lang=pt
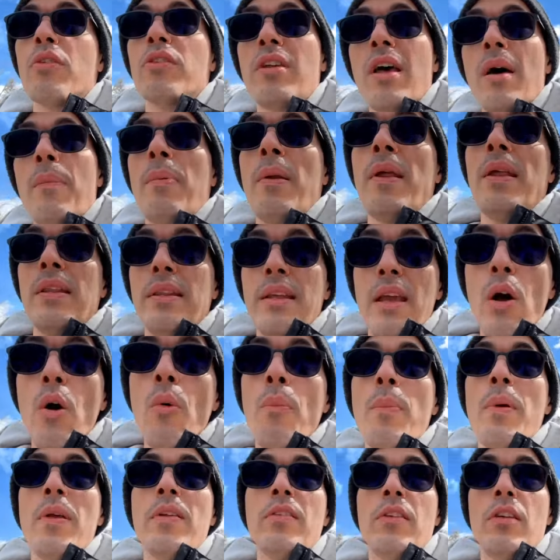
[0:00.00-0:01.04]
você aprendeu,
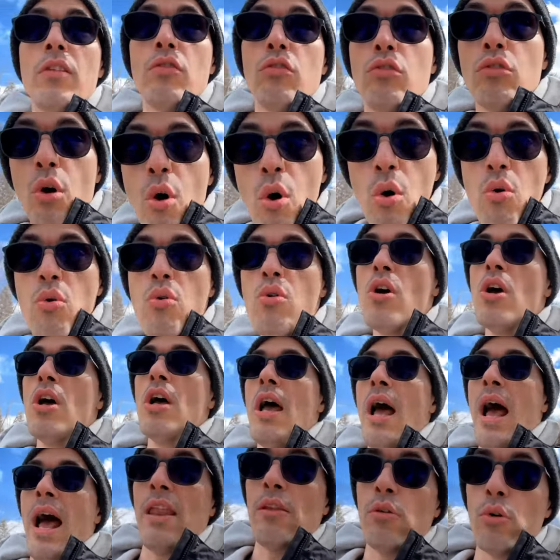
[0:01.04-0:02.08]
pesquisou,
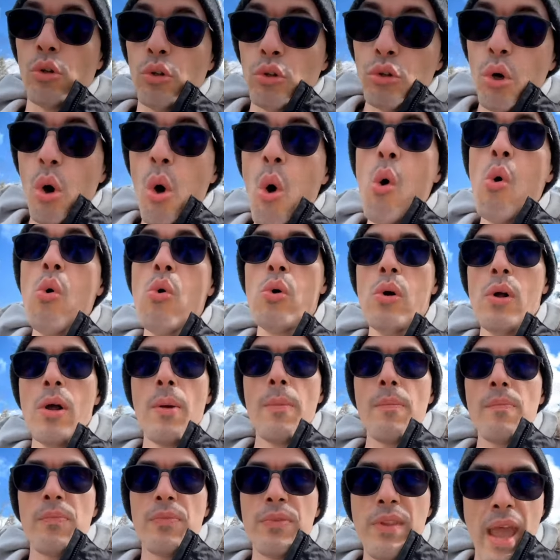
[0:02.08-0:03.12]
anotou
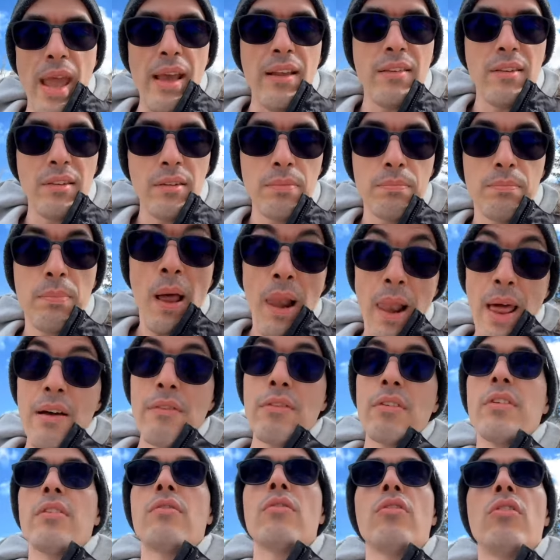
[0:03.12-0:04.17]
10
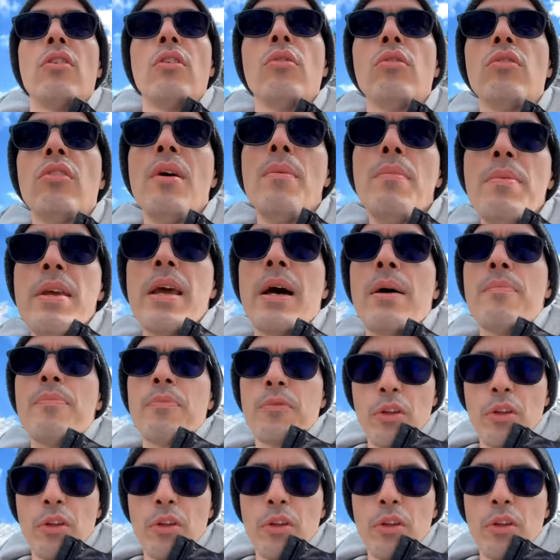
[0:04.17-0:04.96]
palavras que você não sabia.